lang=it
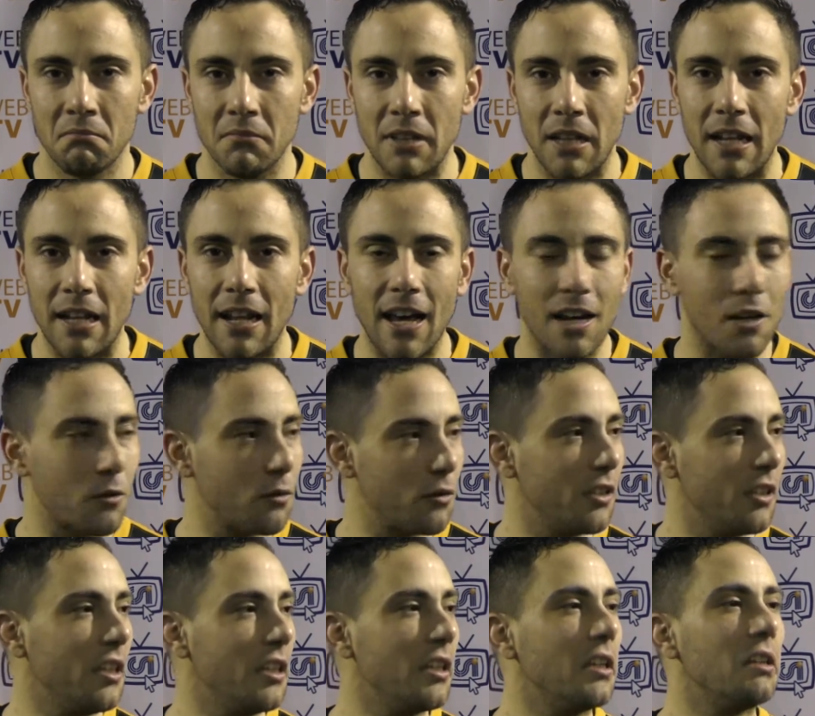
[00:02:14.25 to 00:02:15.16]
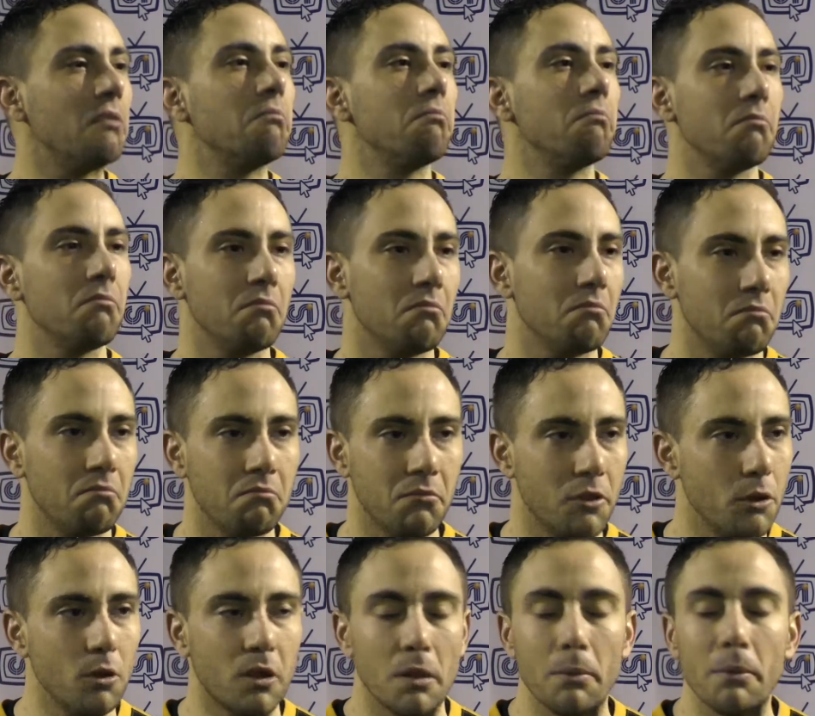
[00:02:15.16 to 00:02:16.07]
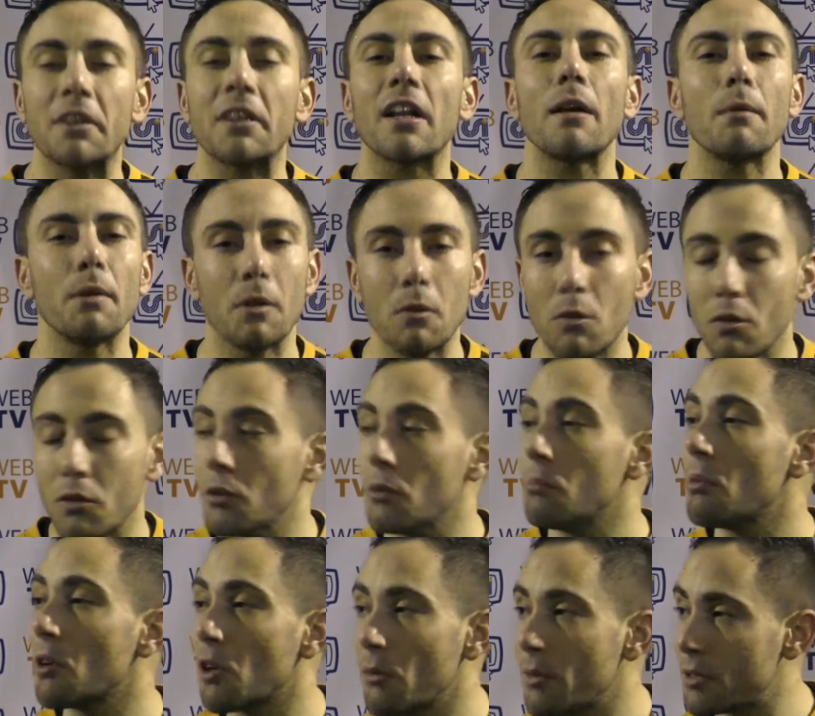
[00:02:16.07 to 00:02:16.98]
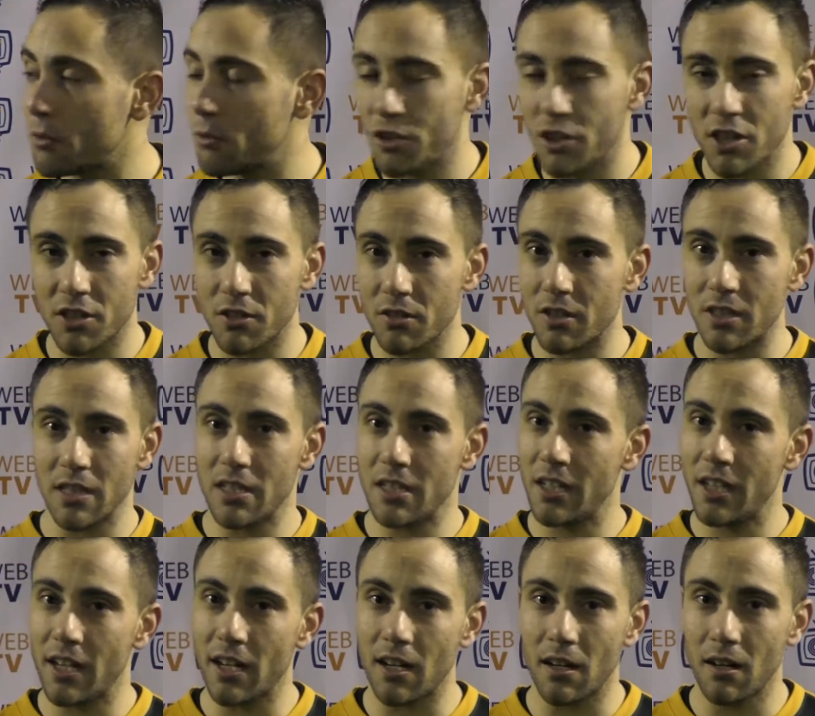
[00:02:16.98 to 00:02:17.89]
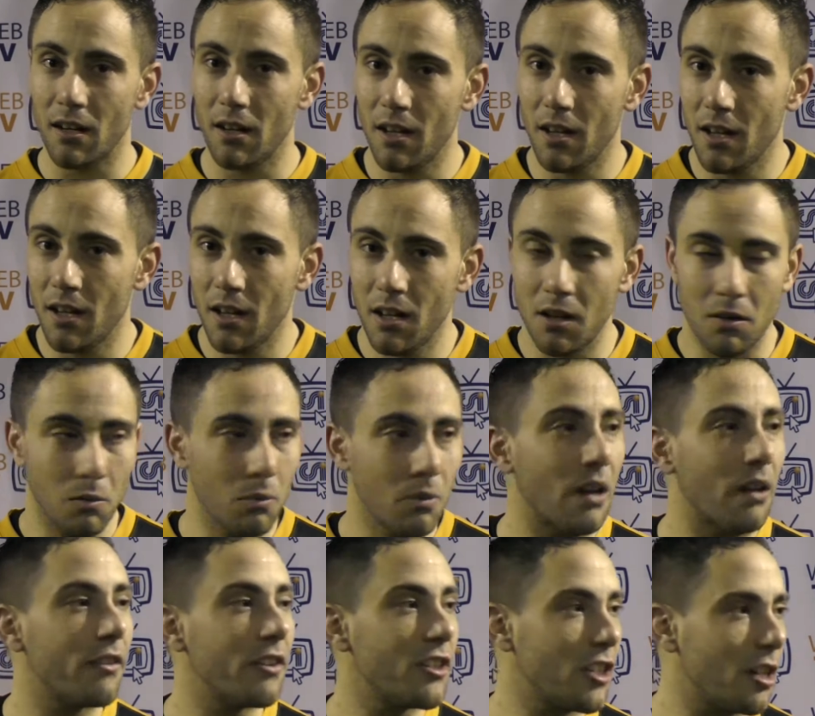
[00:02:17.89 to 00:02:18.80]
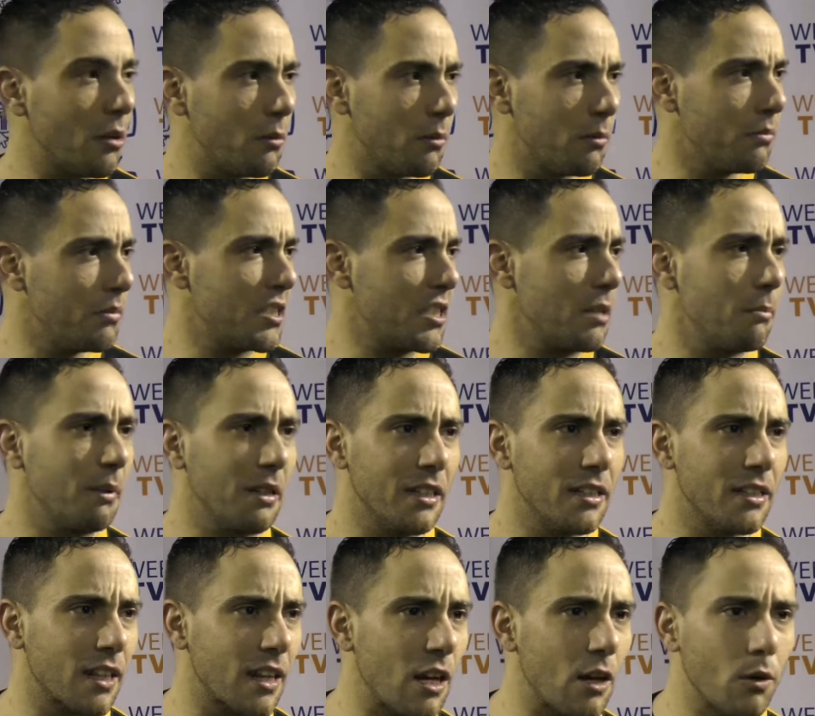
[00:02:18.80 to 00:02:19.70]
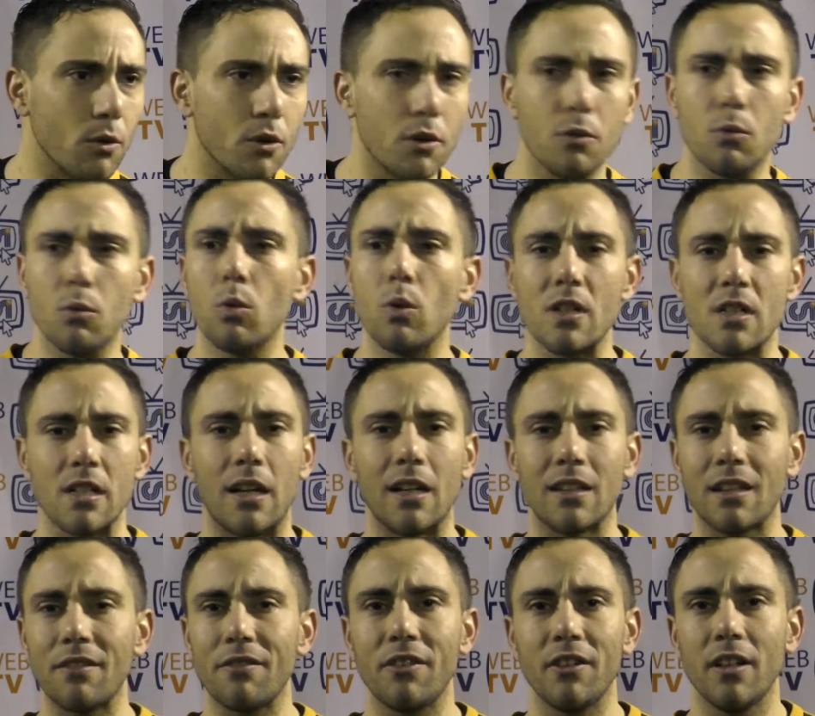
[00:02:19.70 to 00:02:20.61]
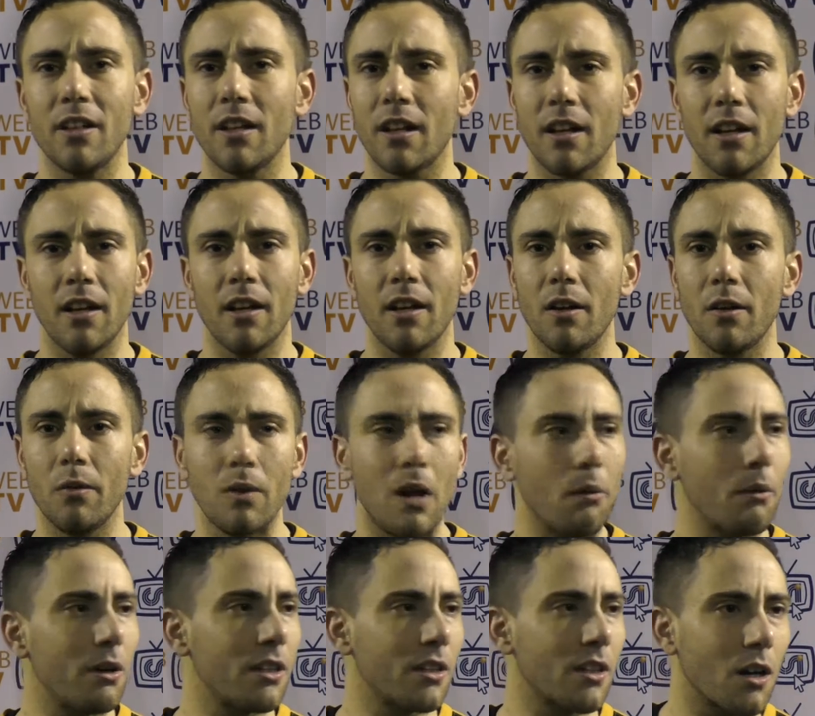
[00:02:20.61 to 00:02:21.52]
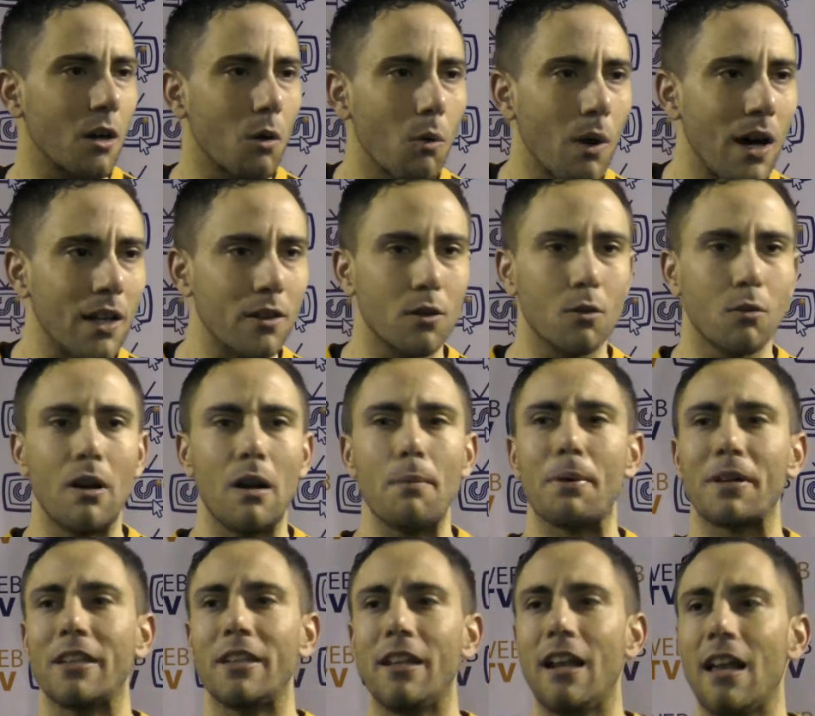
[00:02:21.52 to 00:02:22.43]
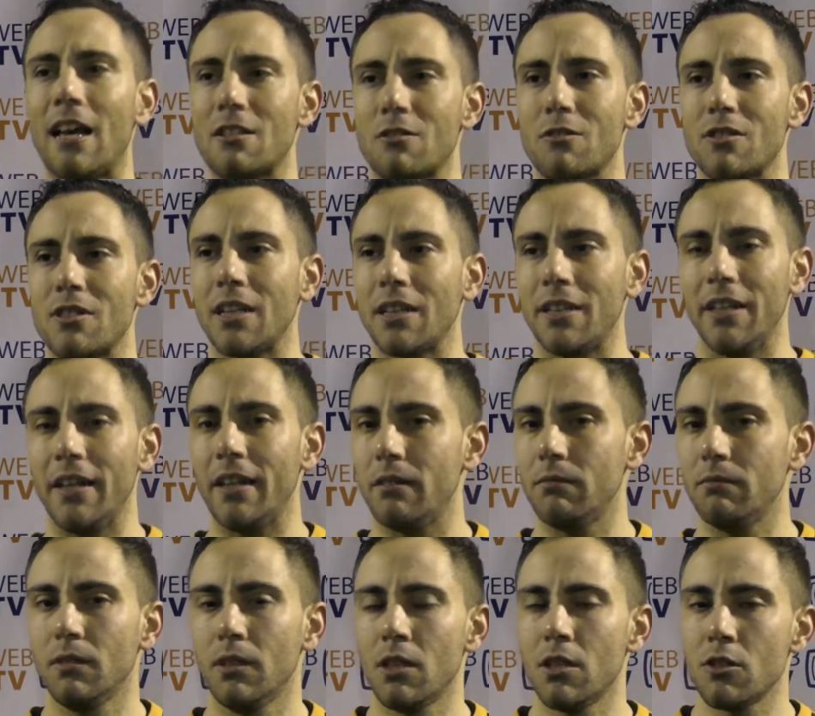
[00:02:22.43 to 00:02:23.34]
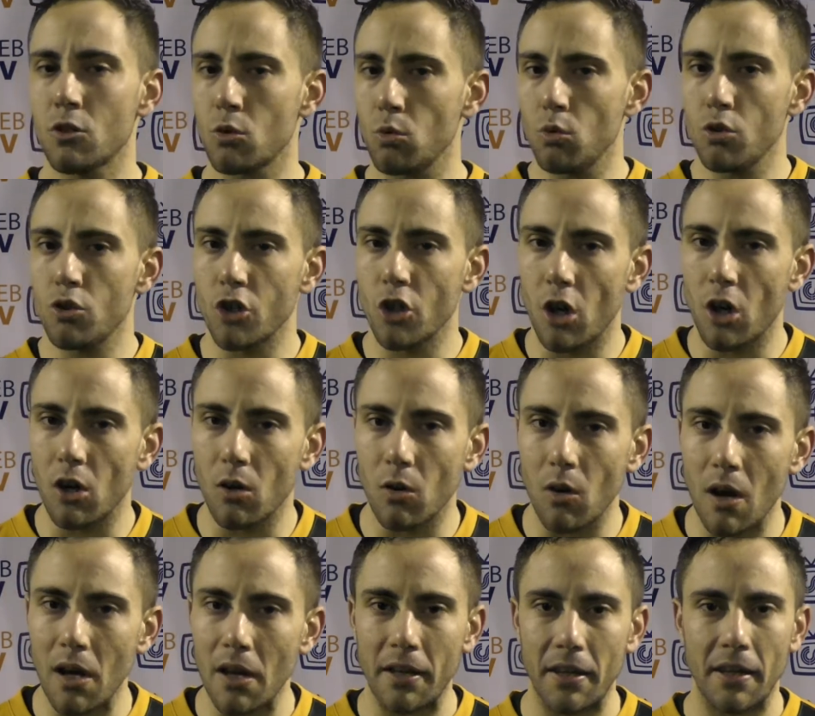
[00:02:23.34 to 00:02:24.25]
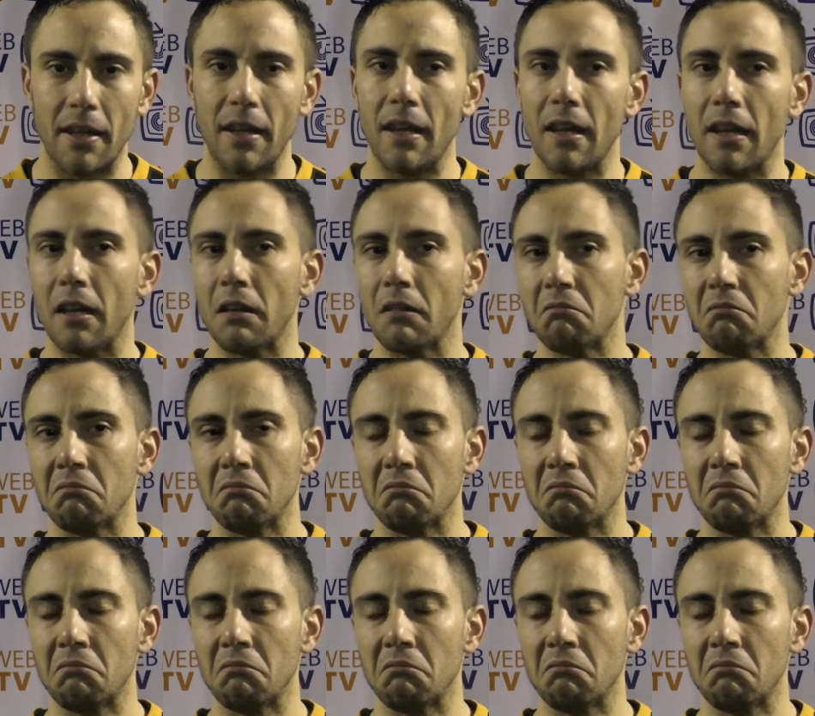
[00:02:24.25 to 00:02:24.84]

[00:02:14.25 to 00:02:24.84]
nell'arco degli ultimi tre minuti un po' come è successo stasera una vincevamo mi sembra di tre o di due siamo andati a finire una 4 a 4 quelle partite là sono state sul gioco anche